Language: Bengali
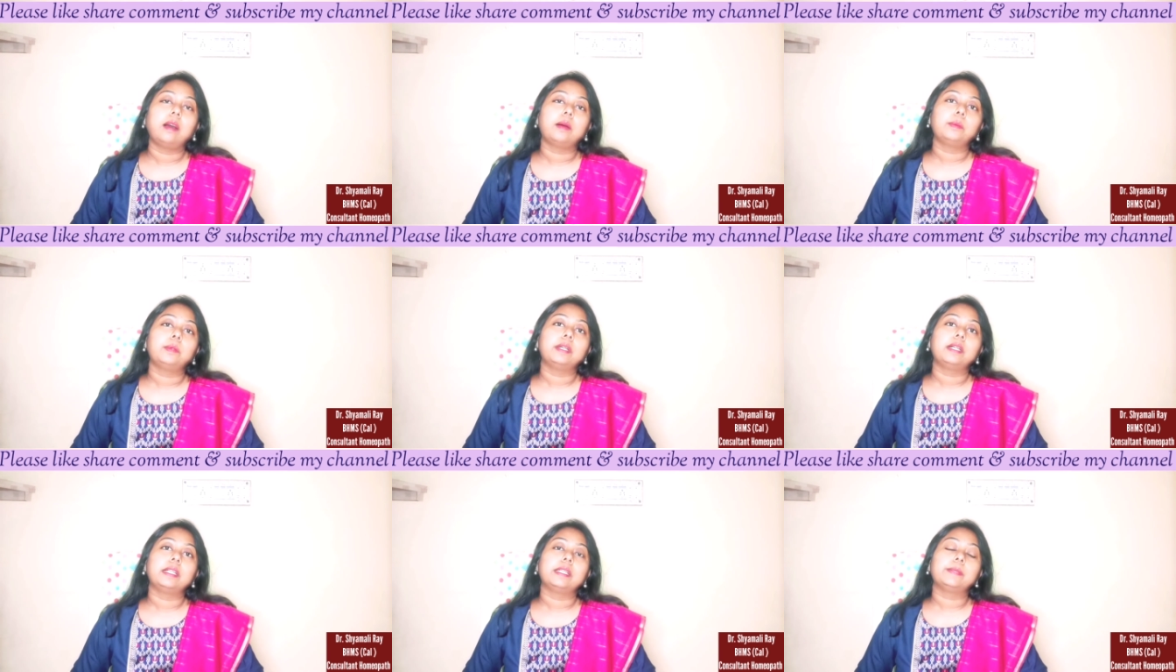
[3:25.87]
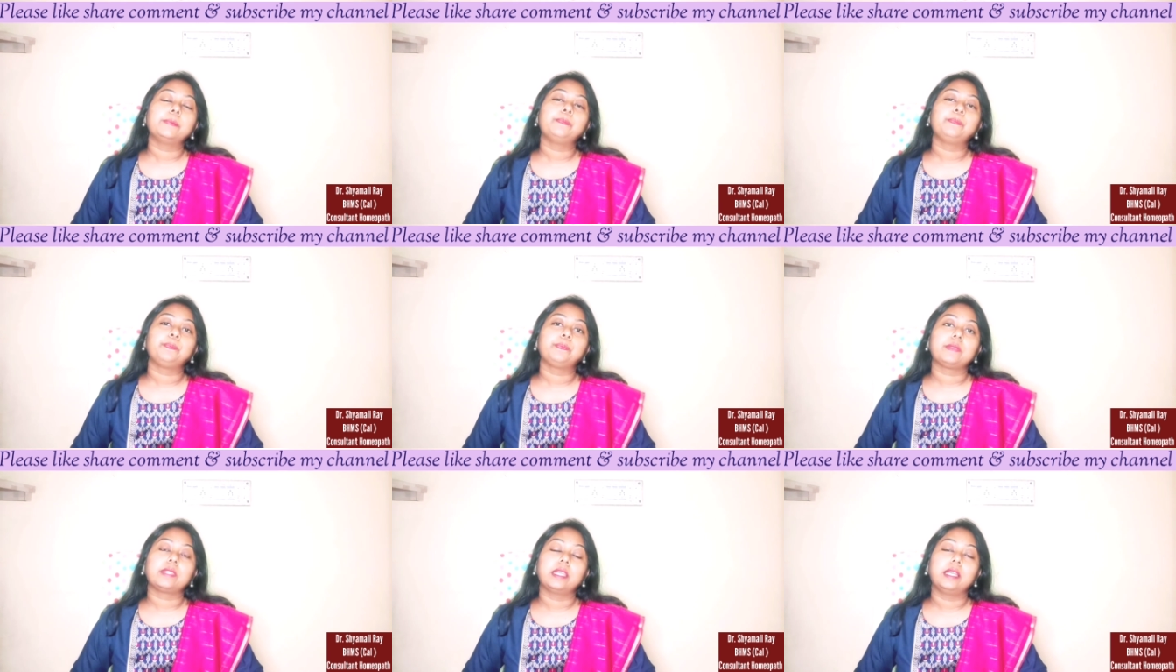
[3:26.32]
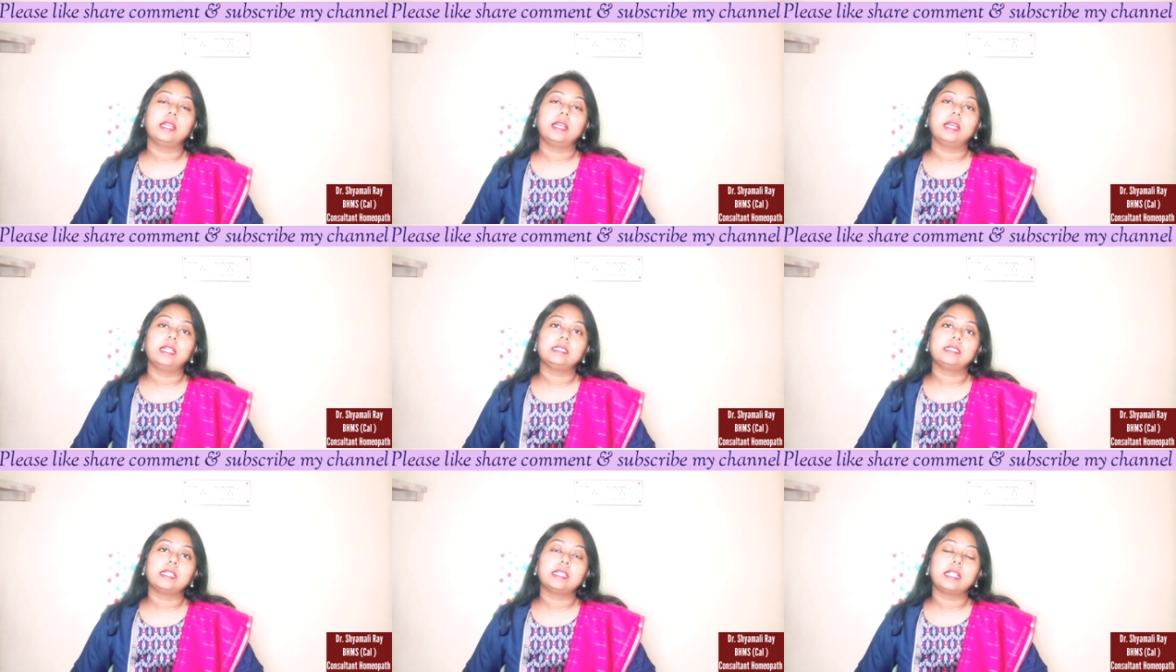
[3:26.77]
আবার
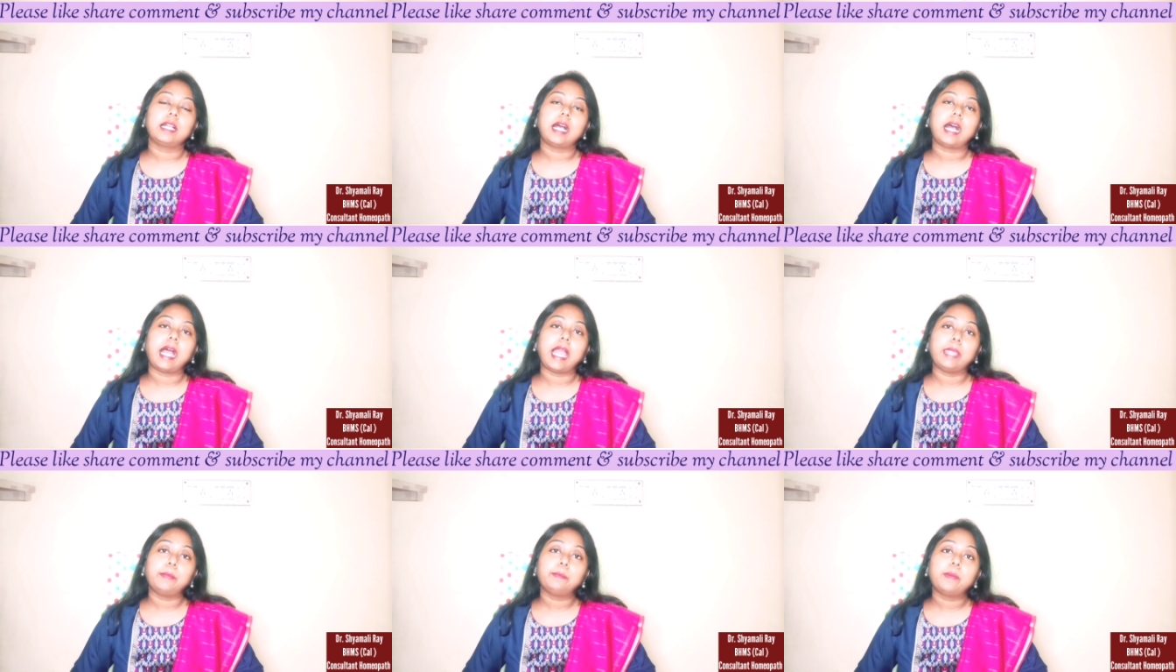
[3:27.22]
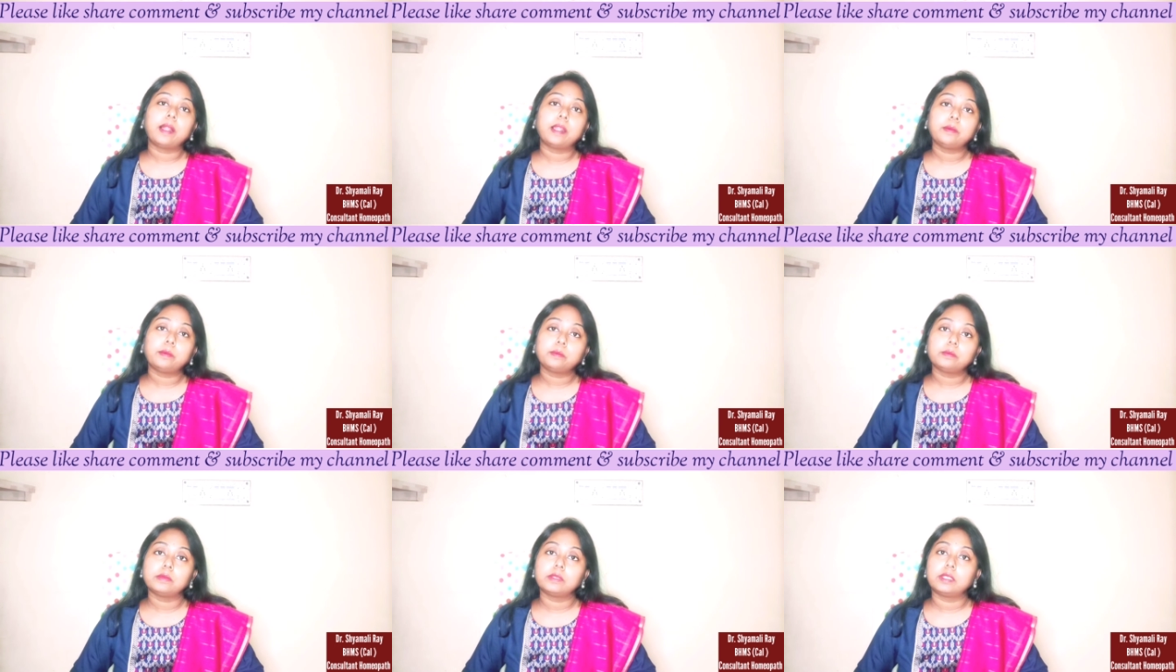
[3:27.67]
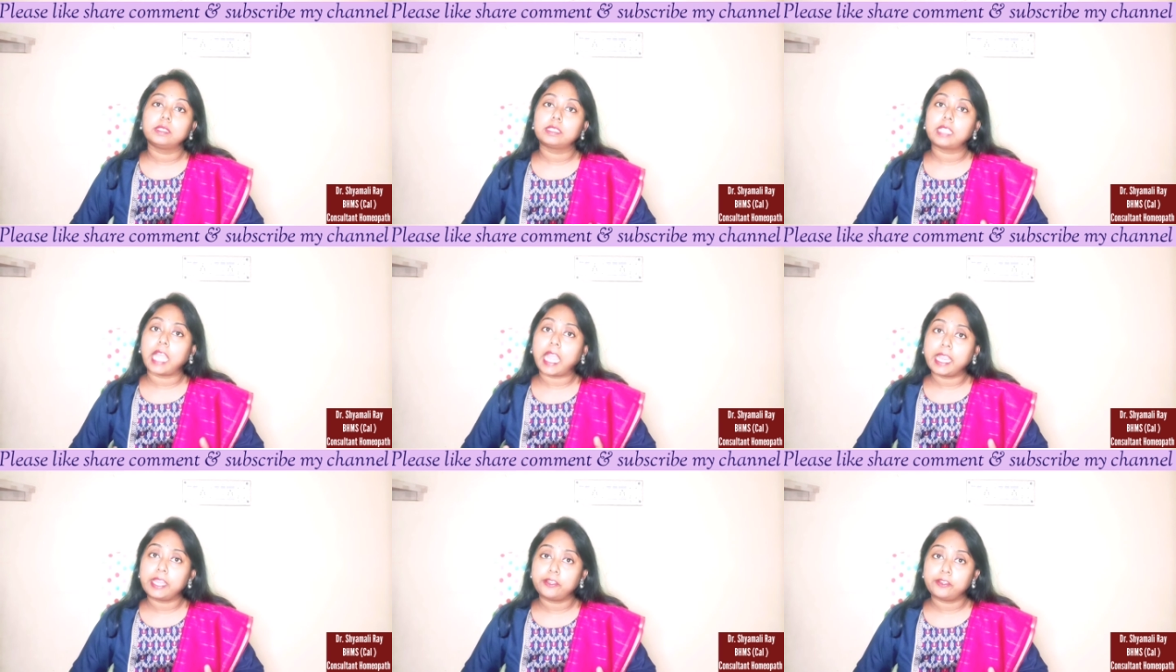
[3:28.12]
যারা হাইপার
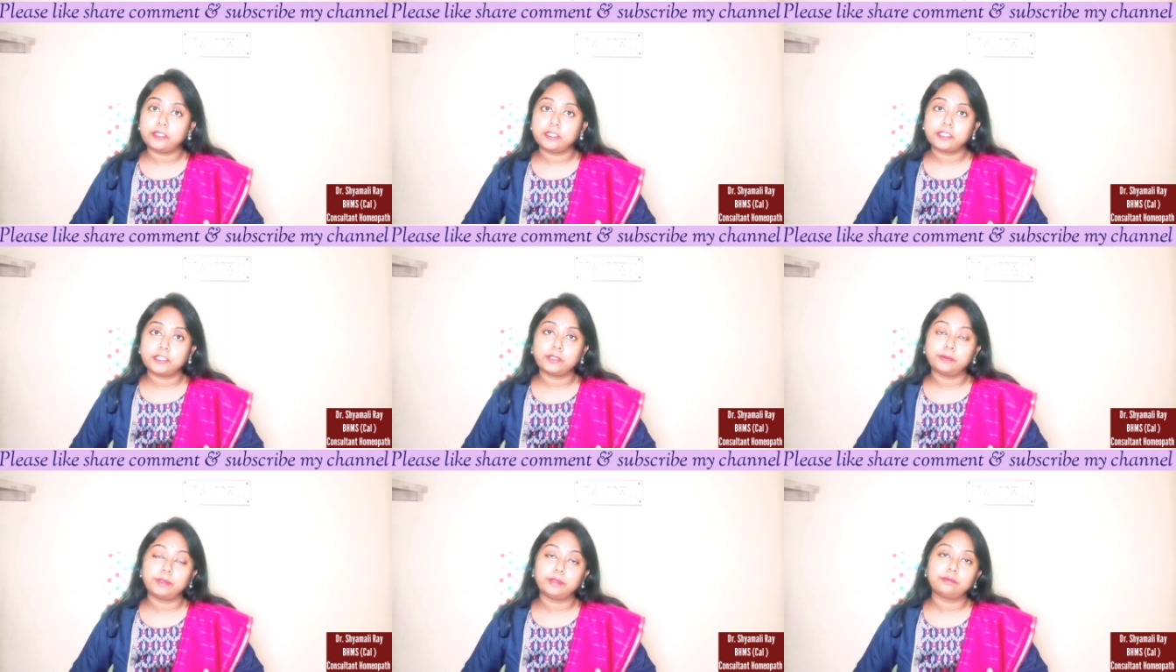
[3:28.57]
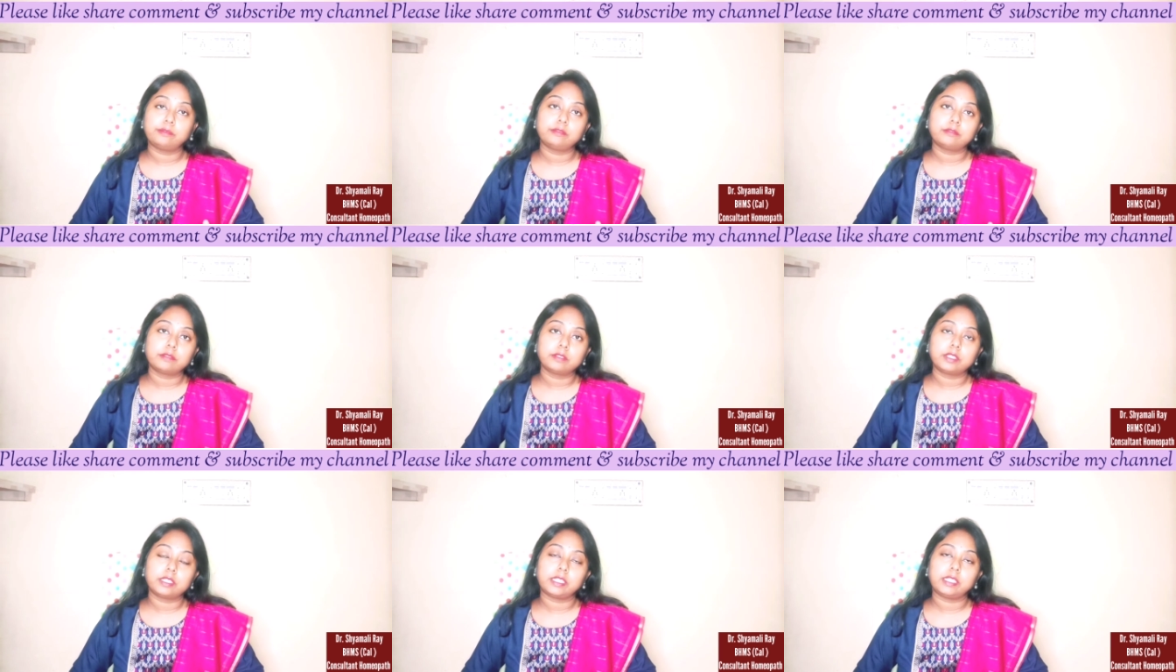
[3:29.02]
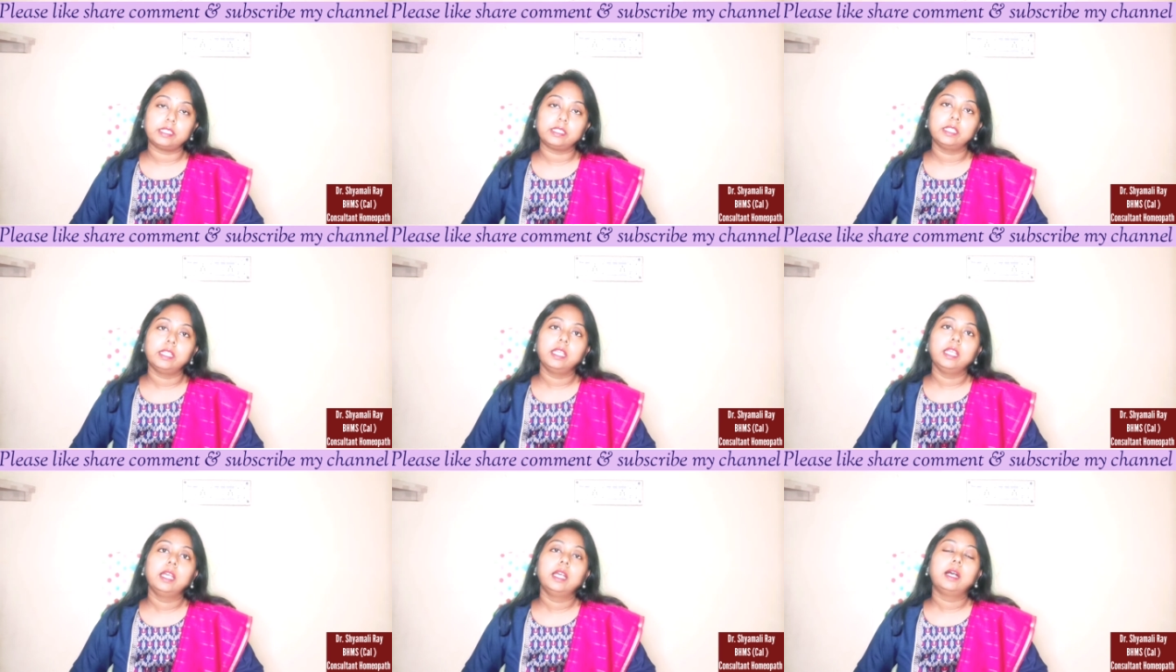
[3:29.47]
থাইরয়েডিজমে ভুগছেন
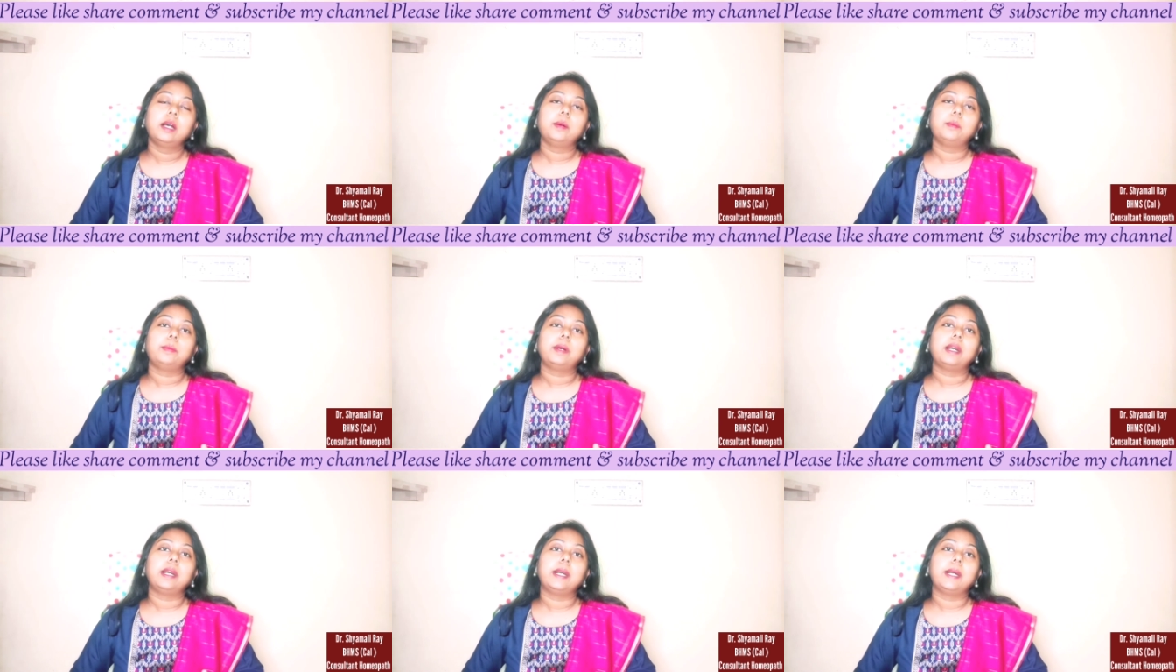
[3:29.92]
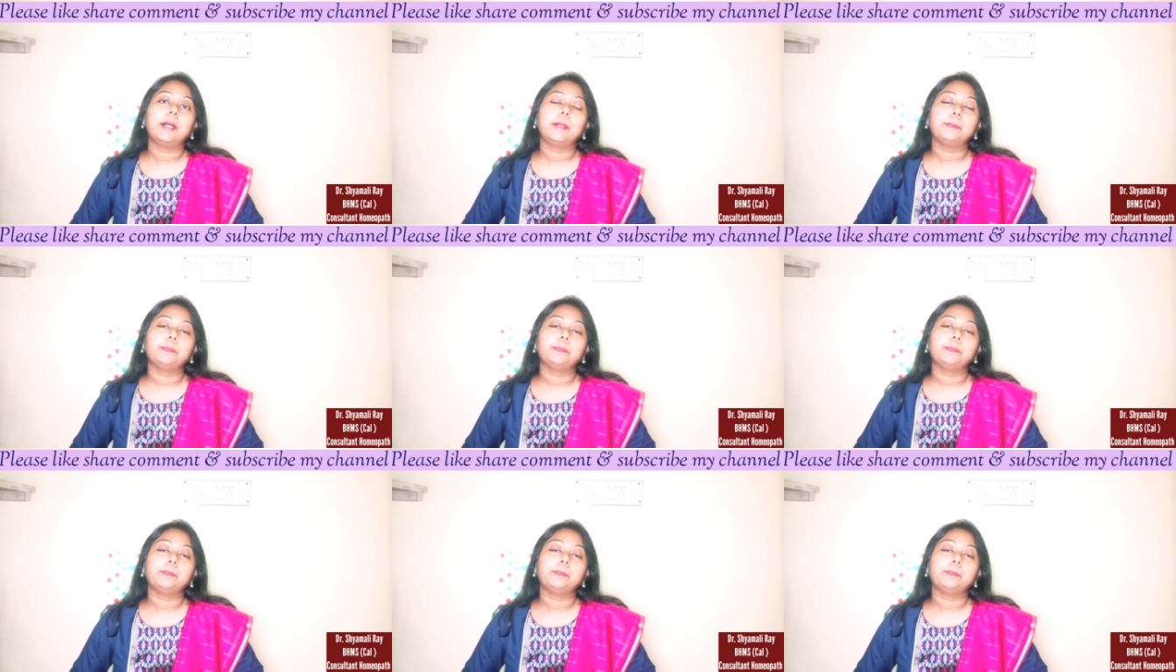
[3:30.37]
বা